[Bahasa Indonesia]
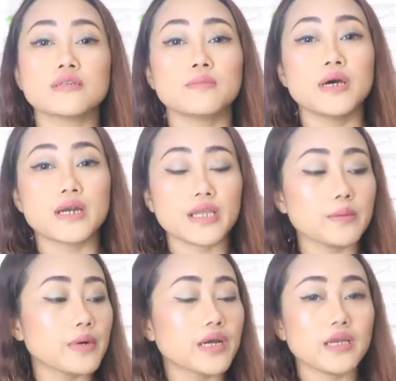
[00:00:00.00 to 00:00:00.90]
sembari
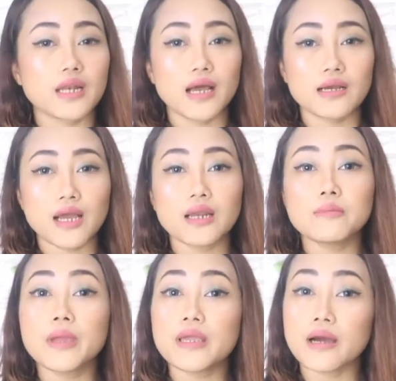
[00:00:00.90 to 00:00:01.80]

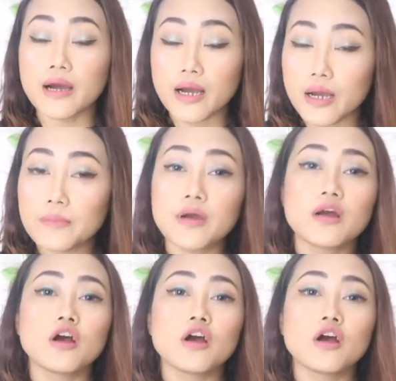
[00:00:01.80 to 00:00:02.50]
menghilangkan make up,